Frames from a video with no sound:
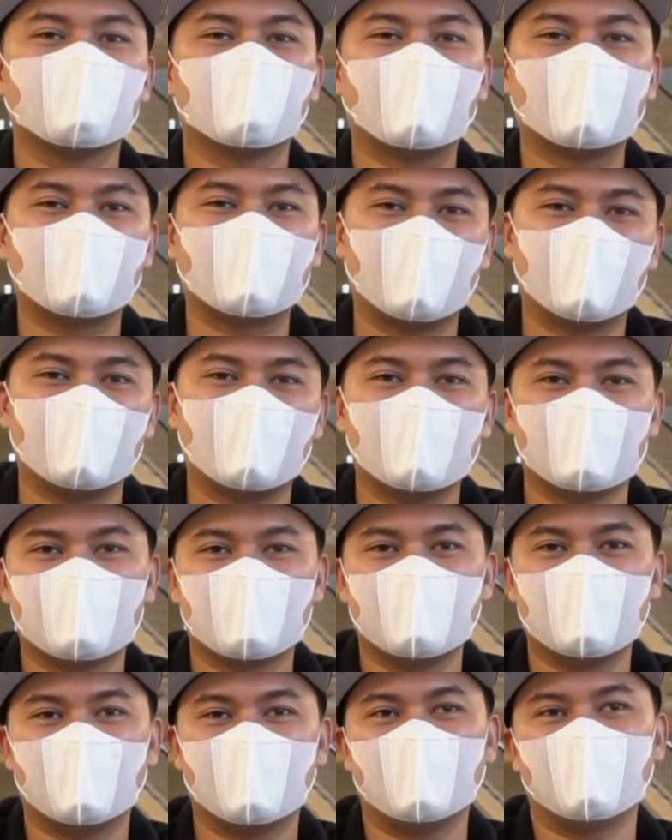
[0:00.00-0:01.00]
materialnya
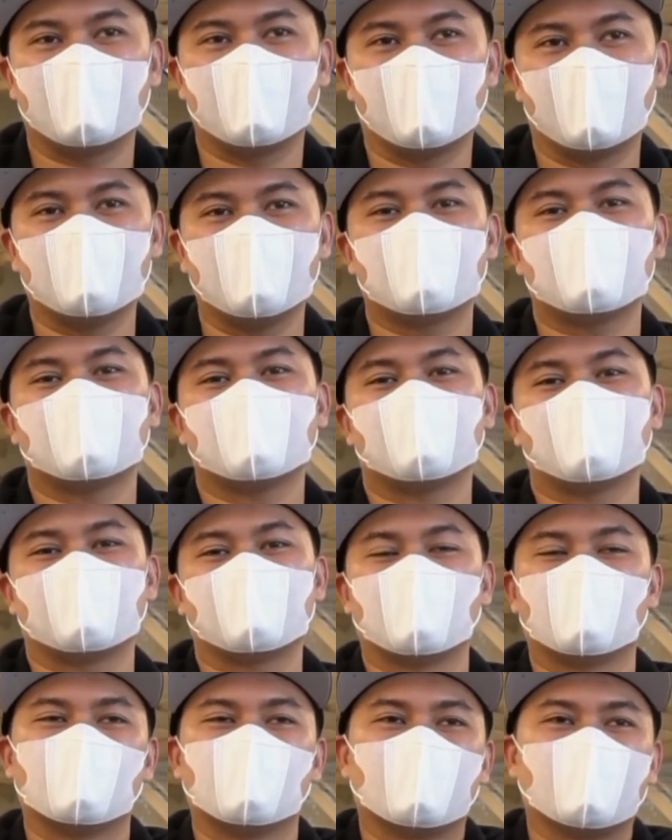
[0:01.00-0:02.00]
sendiri guys
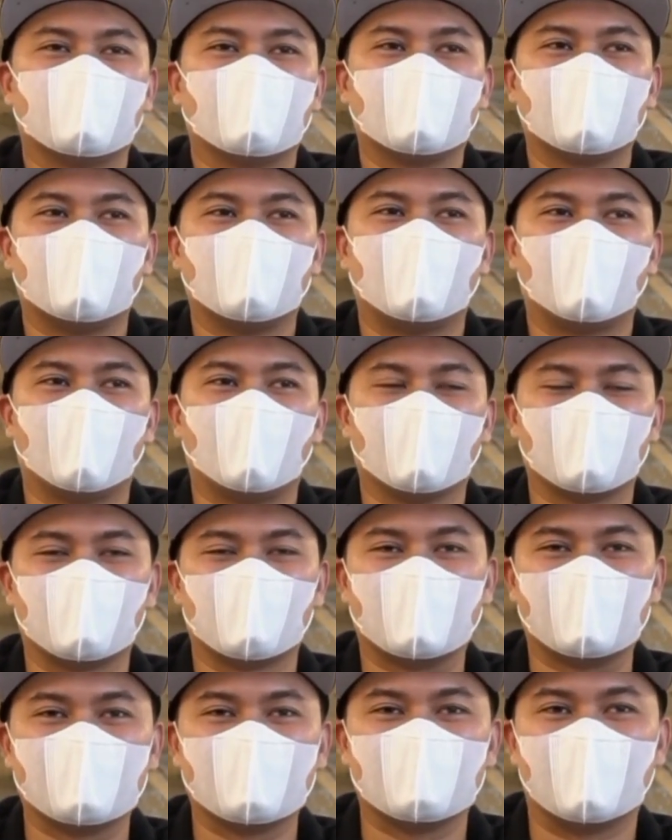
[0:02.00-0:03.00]
gua
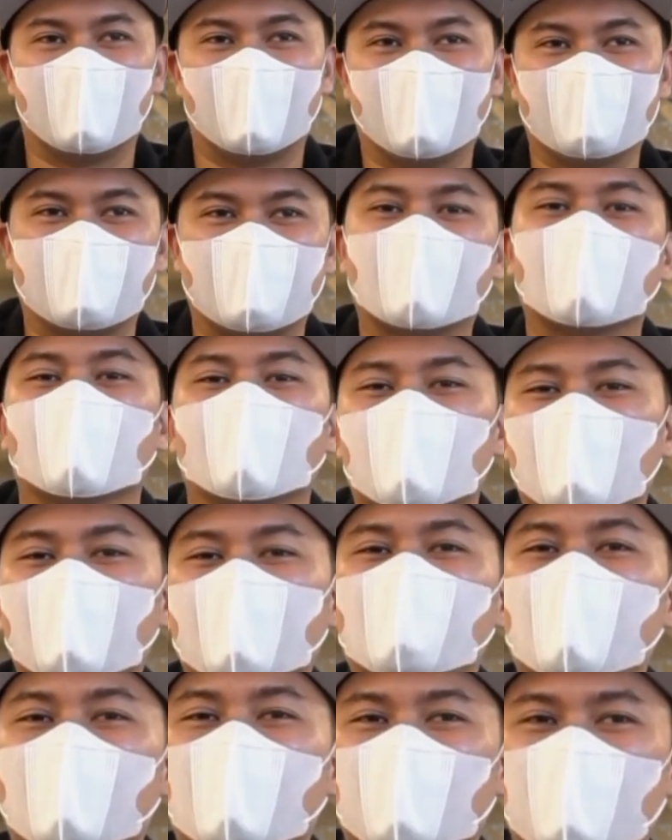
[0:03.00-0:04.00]
otomatis nggak asal dong
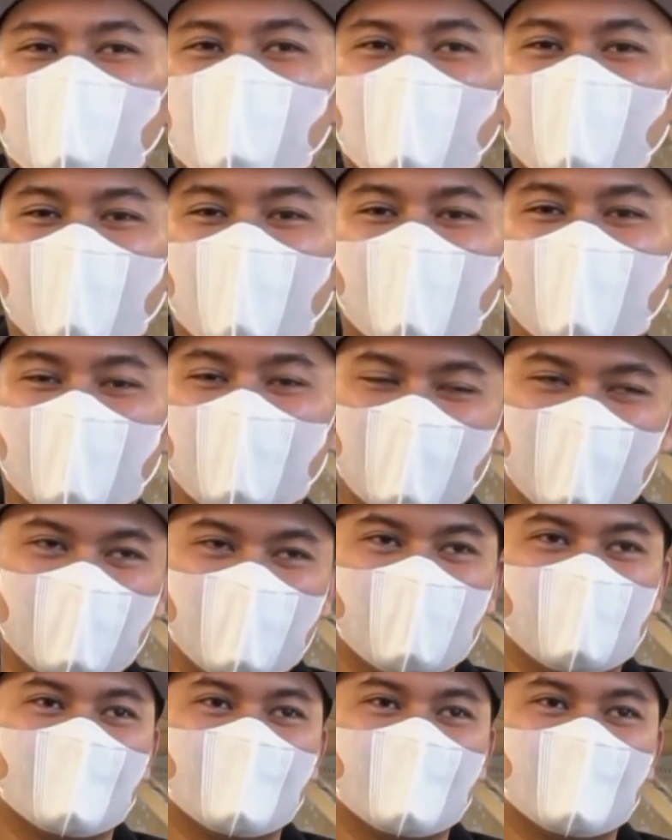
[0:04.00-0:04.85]
ngebangun bangunan ini